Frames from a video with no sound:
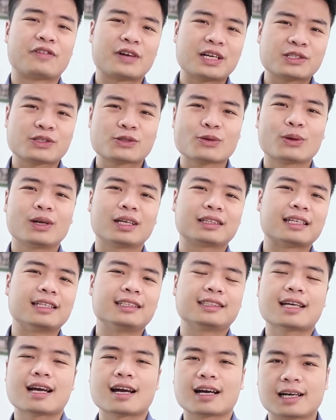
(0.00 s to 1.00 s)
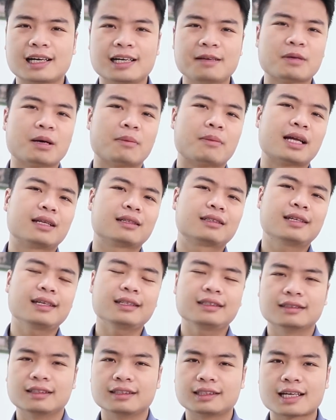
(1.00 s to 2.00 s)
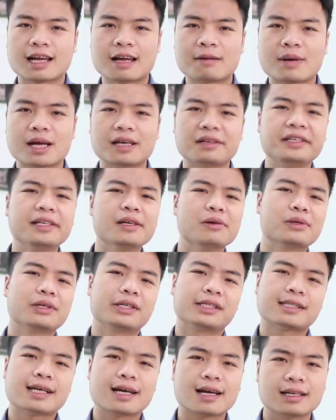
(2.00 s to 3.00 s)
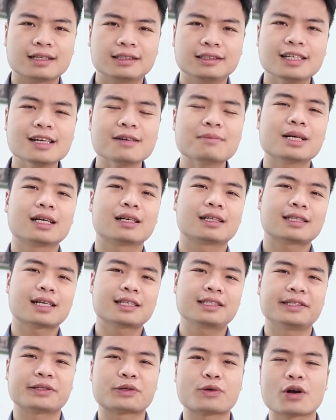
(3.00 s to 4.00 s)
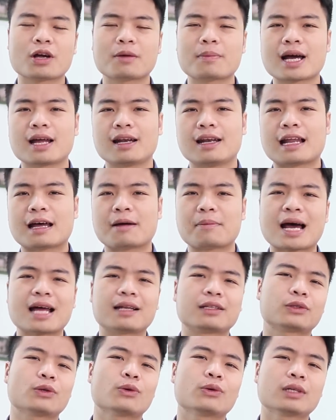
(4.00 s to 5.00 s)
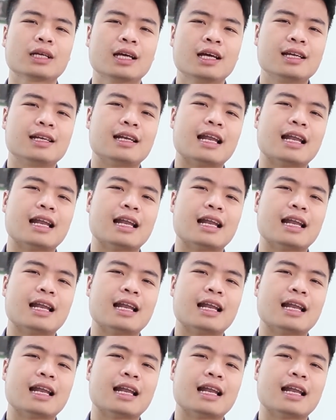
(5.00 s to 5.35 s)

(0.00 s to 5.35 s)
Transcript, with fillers: Friend zone là tình trạng khi mà bạn thích người ta, bạn yêu người ta, nhưng mà người ta chỉ coi bạn là bạn tốt,